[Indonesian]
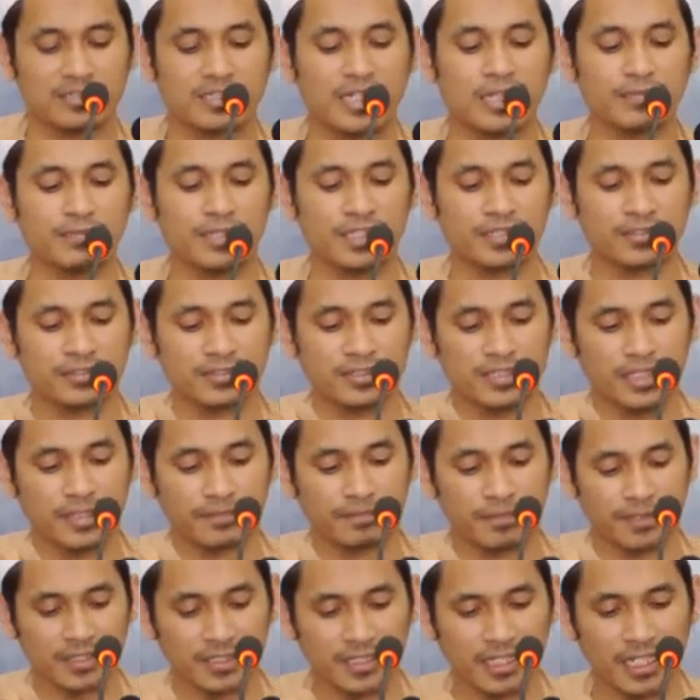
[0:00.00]
kami itu
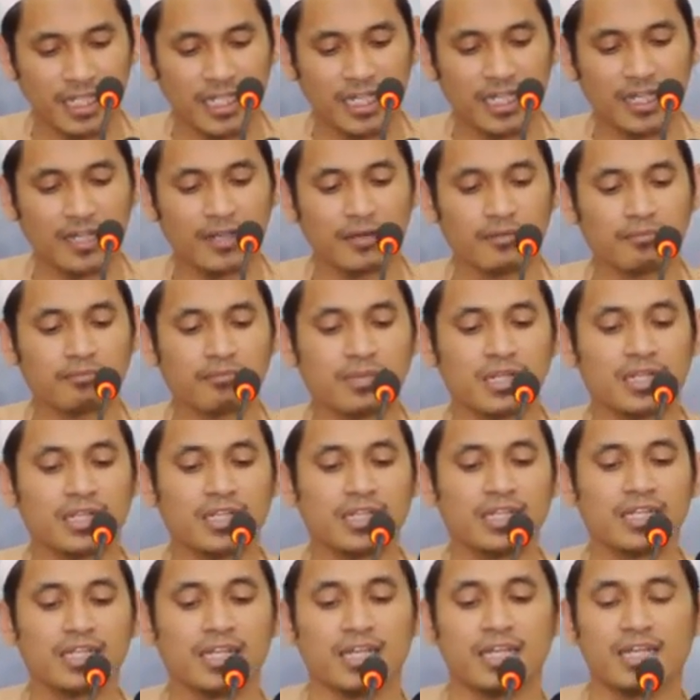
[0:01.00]
tidak pernah
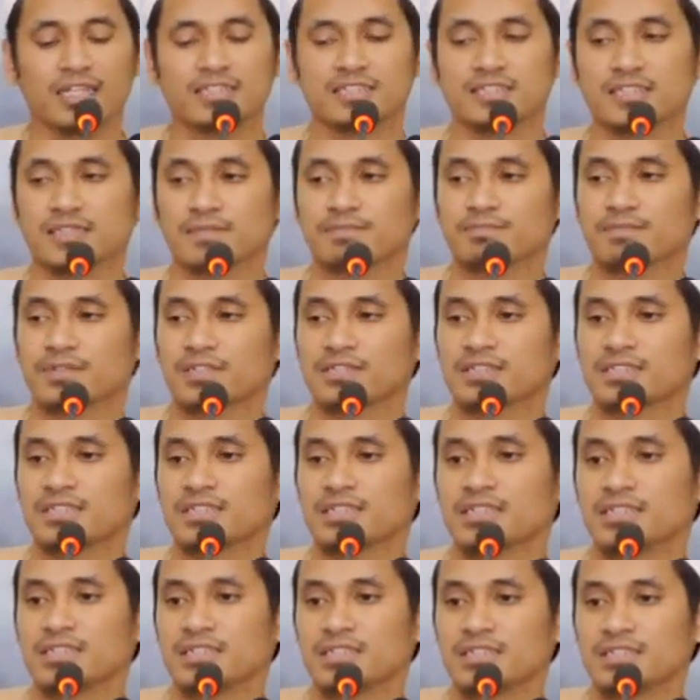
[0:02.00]
melihat
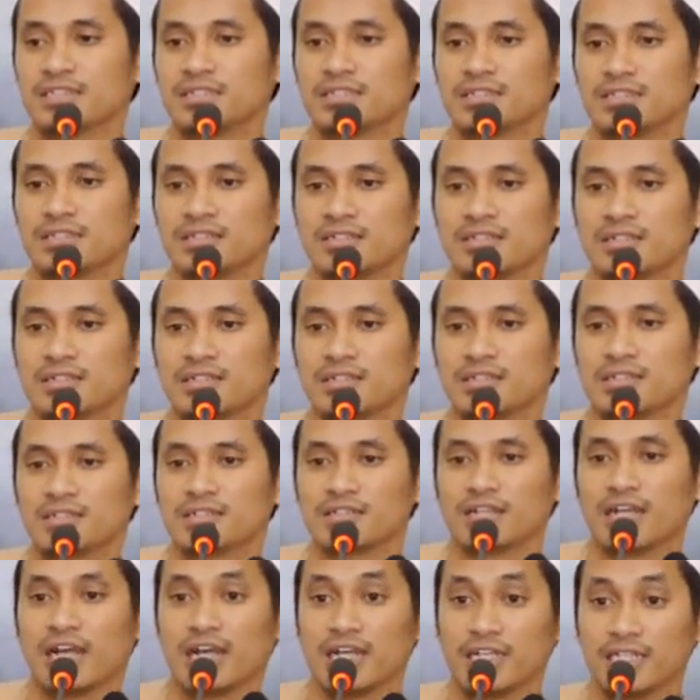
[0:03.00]
seperti
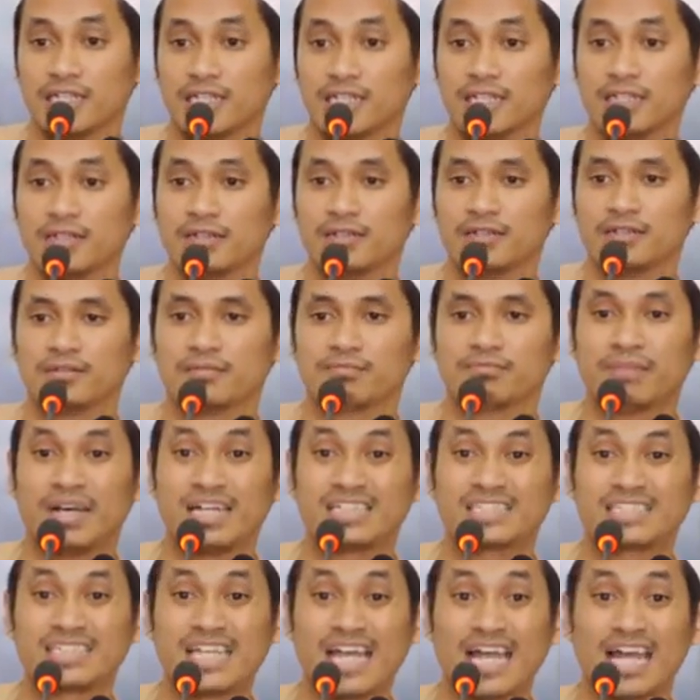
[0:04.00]
ahli
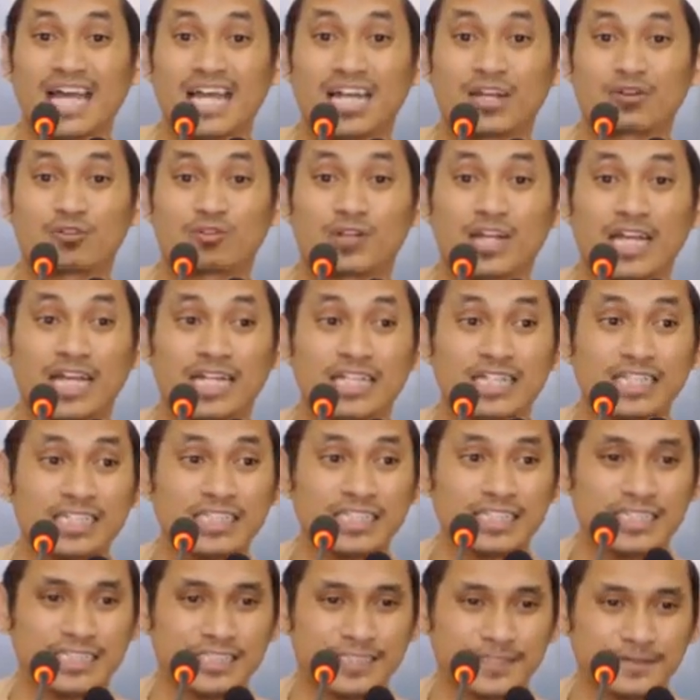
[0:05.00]
baca Al-Quran
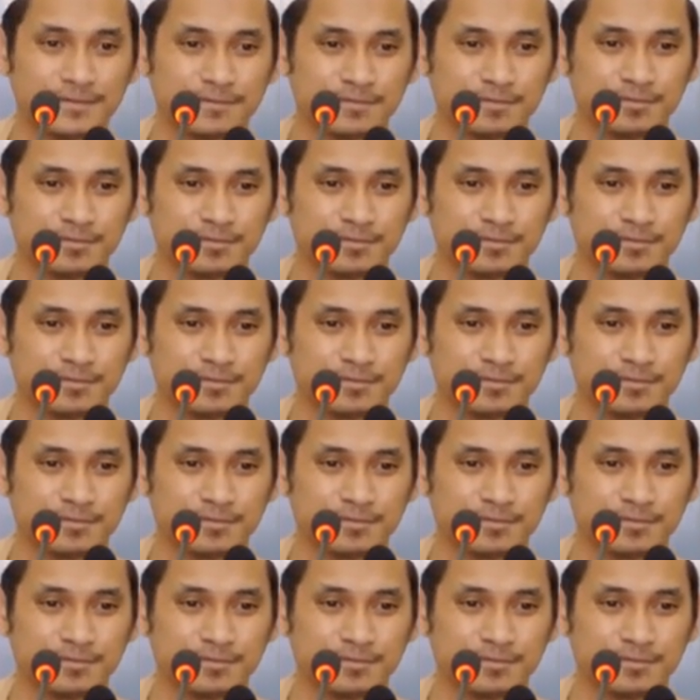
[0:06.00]
ini